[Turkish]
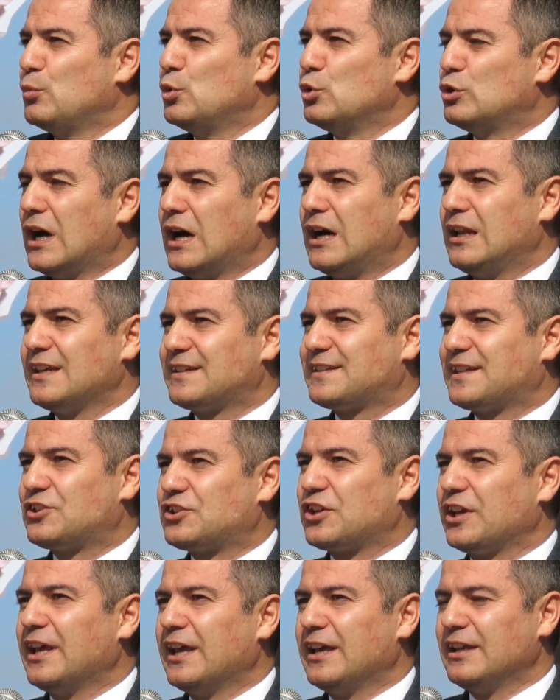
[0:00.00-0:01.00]
müdahale
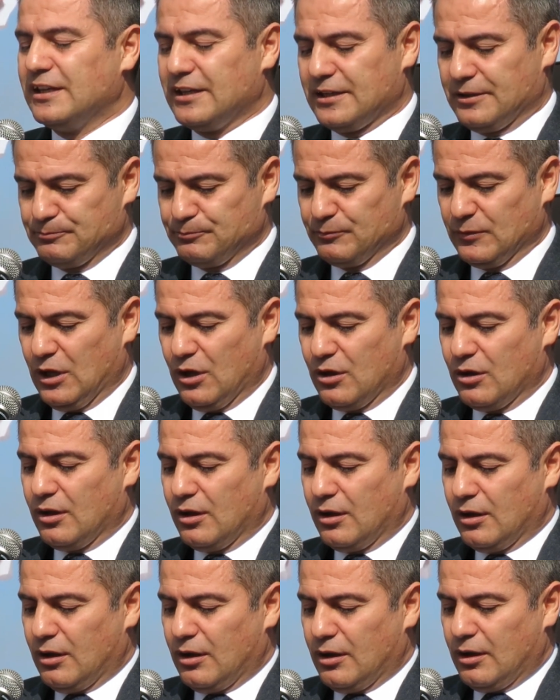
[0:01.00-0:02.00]
seçeneğini
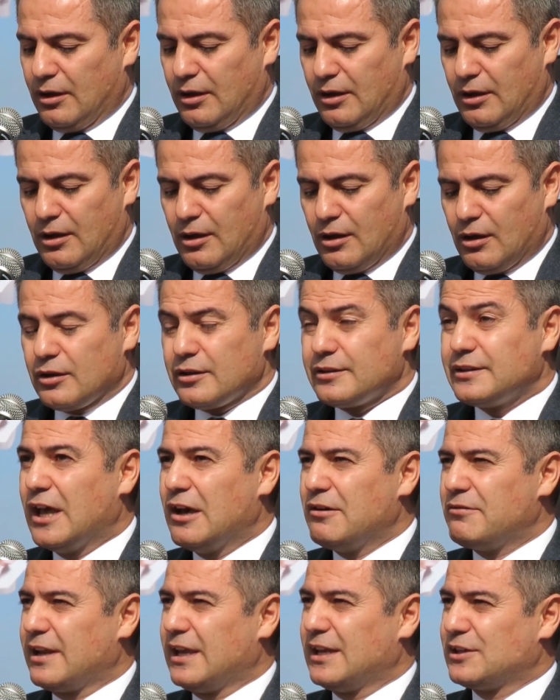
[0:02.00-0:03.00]

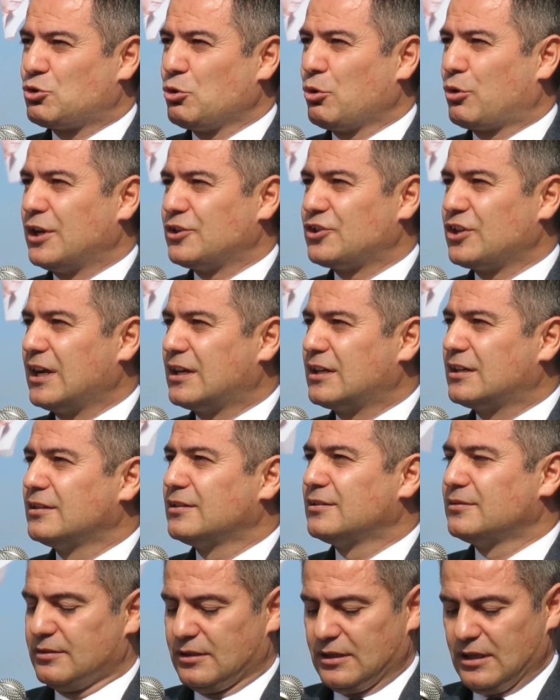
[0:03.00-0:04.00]
devreye sokacak
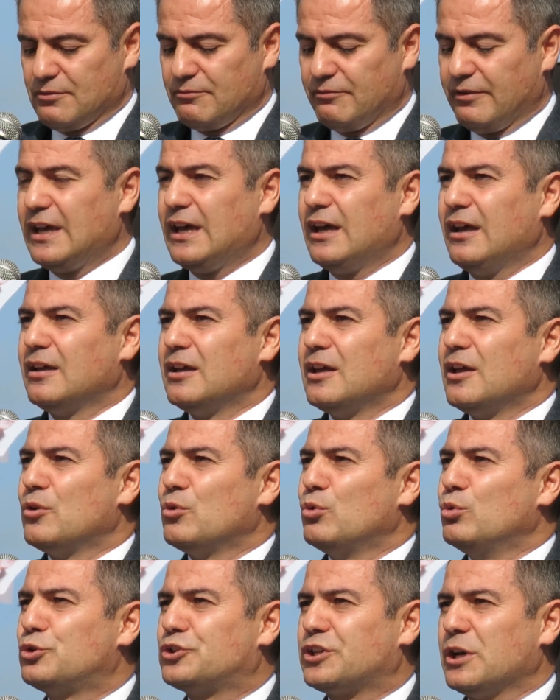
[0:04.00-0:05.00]
ve
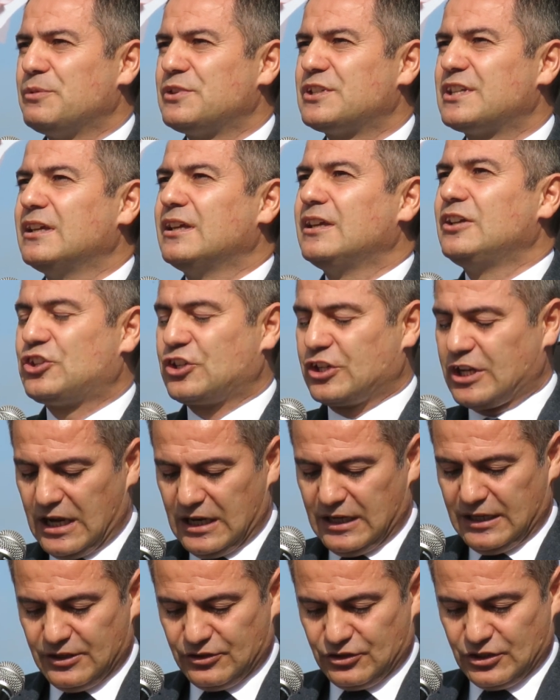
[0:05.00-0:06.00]
ülkemizi
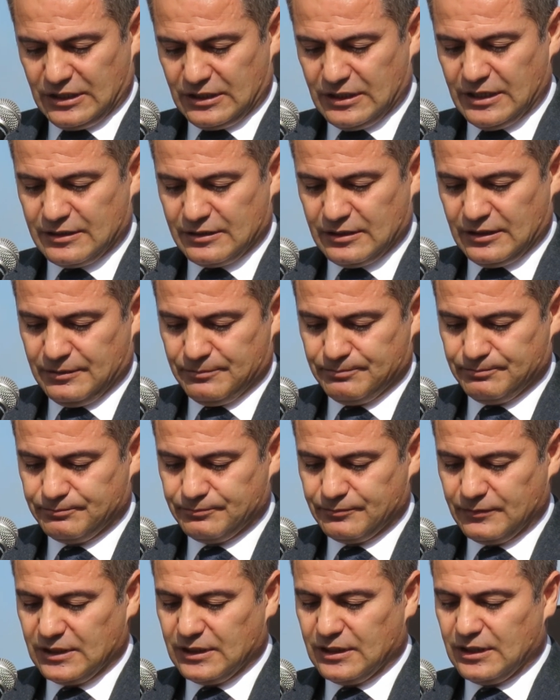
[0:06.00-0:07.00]
işgal edeceklerdi.
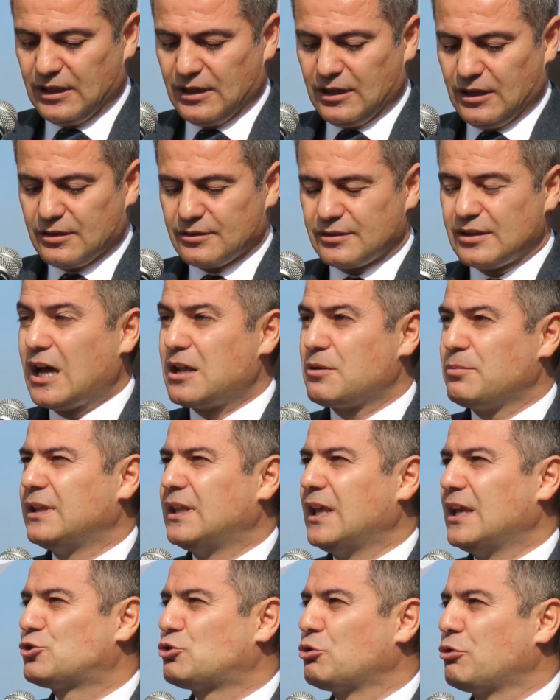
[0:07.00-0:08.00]

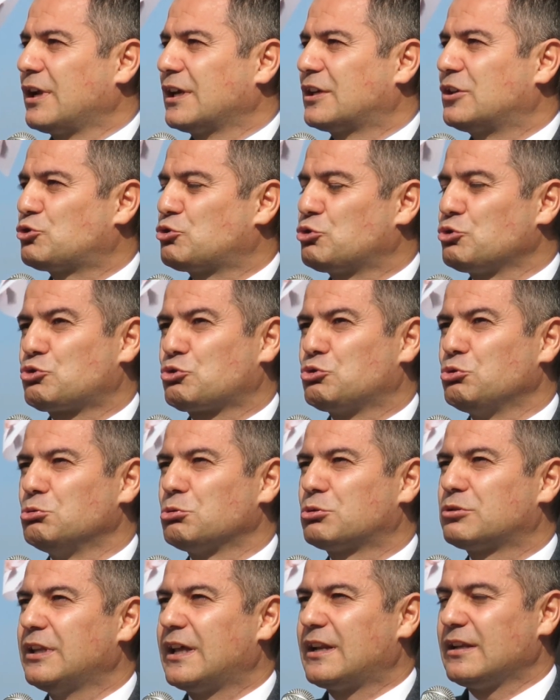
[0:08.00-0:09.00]
Darbeden sonraki
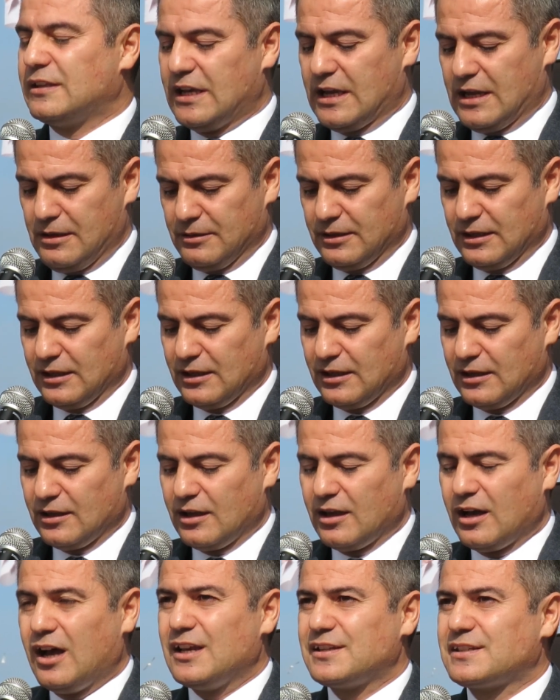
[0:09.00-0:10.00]
suskunlukları da
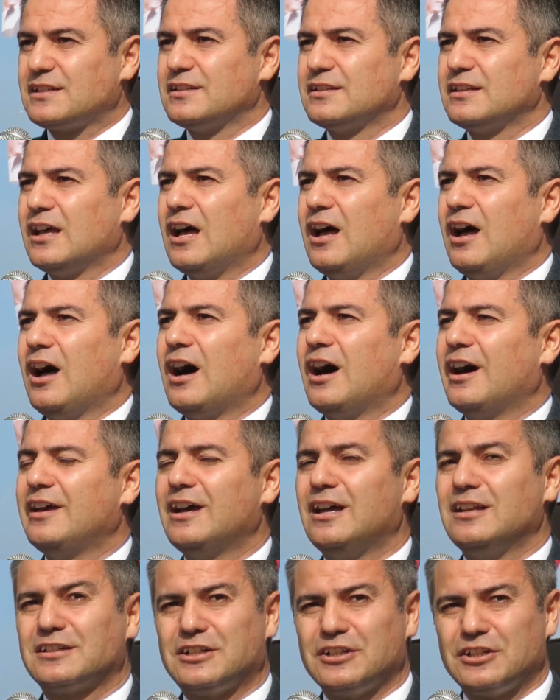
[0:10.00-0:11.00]
aslında
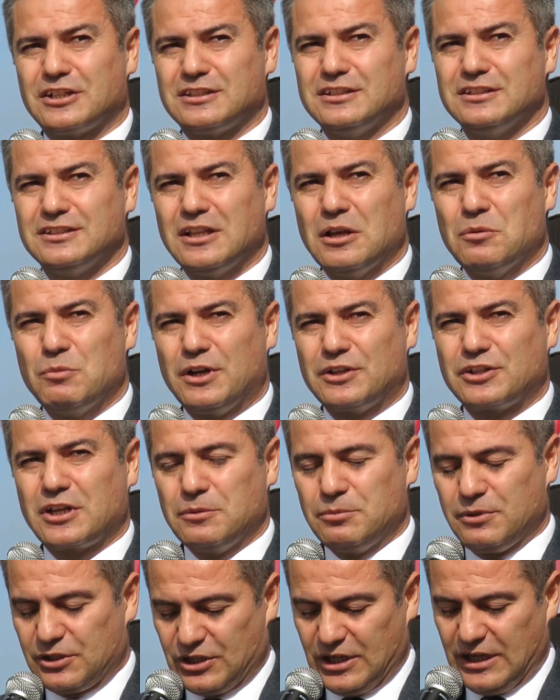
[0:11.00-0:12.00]
hayal kırıklığından
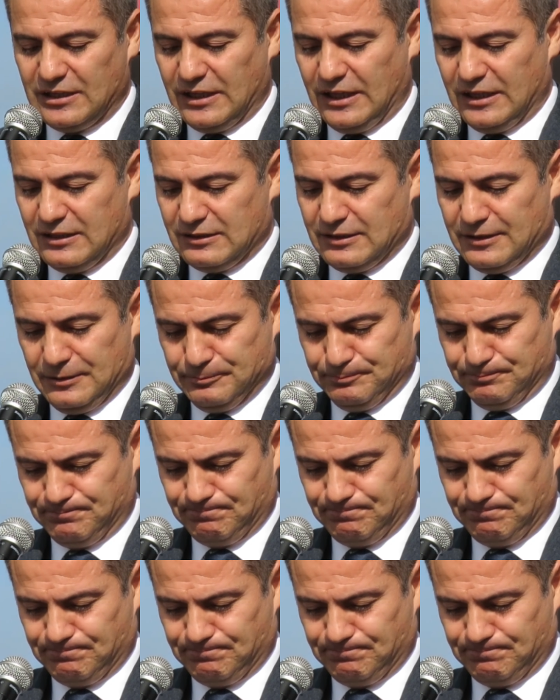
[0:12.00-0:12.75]
başka bir şey değildi.